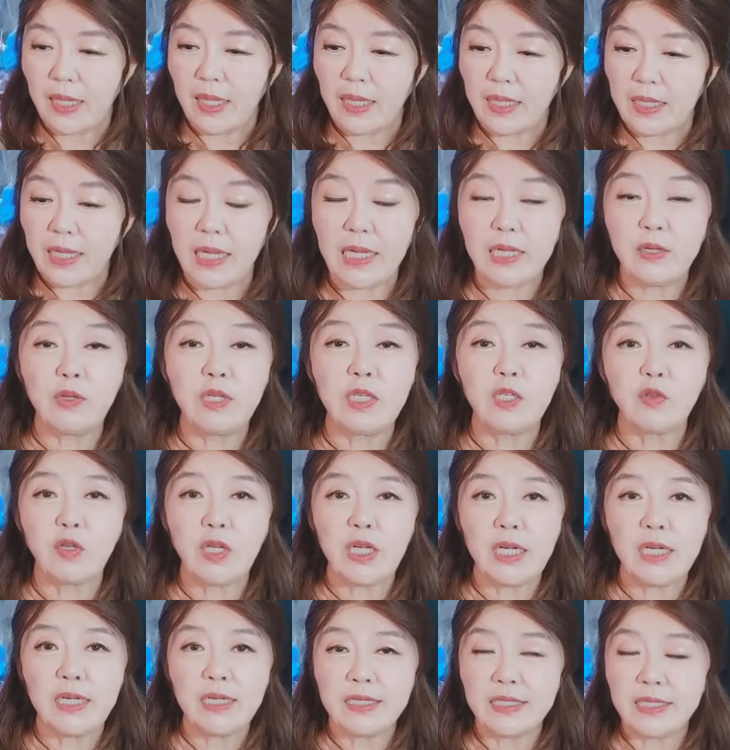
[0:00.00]
이게 1월
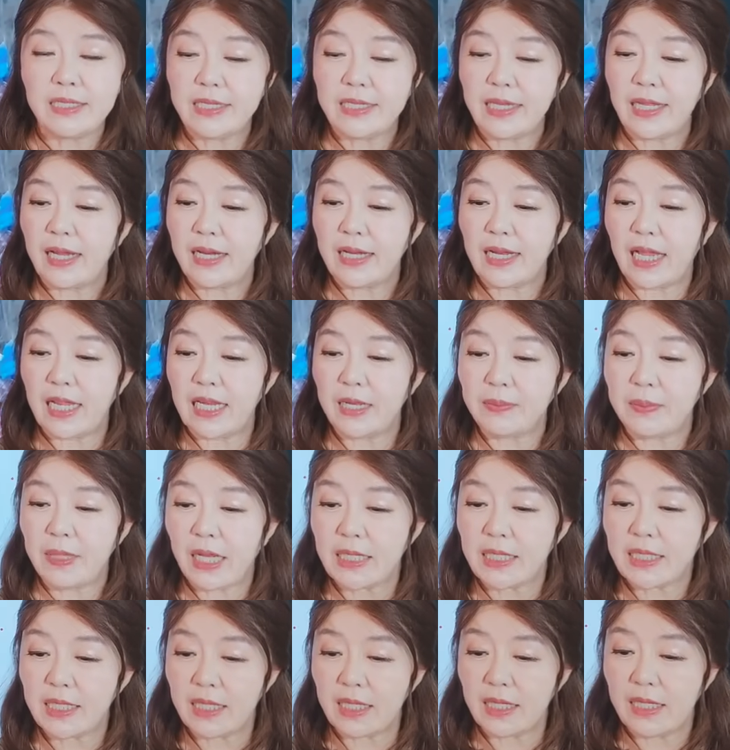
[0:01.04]
6일 의사당 난입
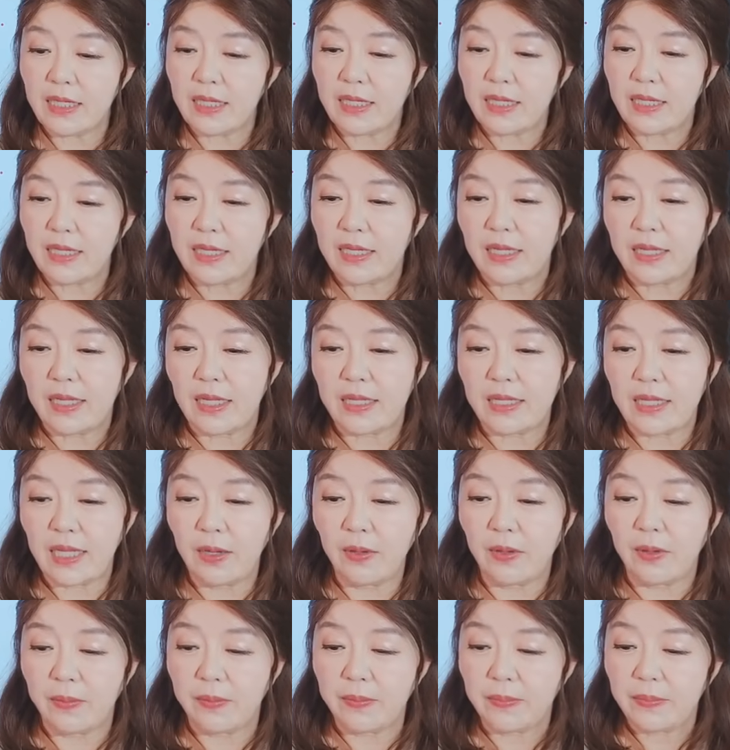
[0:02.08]

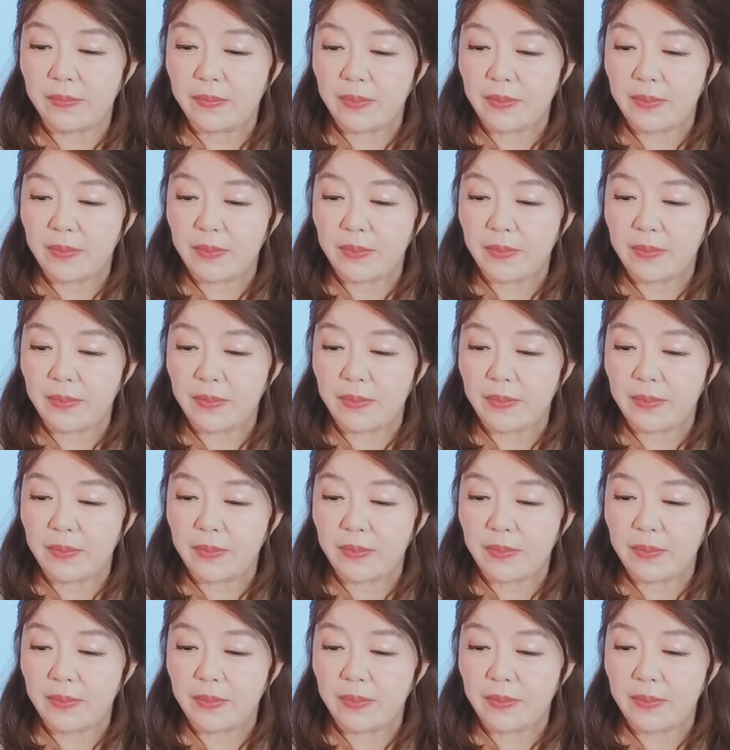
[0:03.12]
당시인데요.